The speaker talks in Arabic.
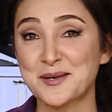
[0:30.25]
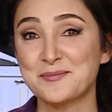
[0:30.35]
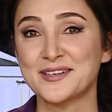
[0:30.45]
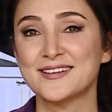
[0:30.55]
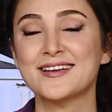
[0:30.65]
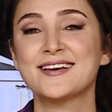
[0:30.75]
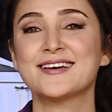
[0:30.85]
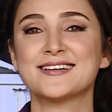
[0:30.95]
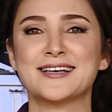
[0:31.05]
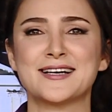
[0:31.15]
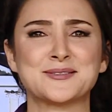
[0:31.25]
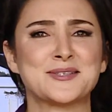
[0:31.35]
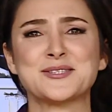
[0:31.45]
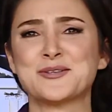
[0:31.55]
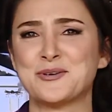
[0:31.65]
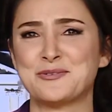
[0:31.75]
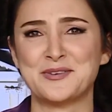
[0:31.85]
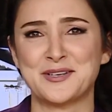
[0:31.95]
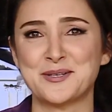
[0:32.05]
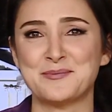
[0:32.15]
زمن آه، تصلح
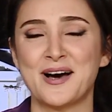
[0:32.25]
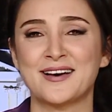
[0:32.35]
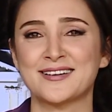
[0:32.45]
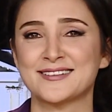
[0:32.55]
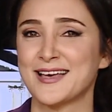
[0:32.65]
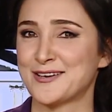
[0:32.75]
في عبارة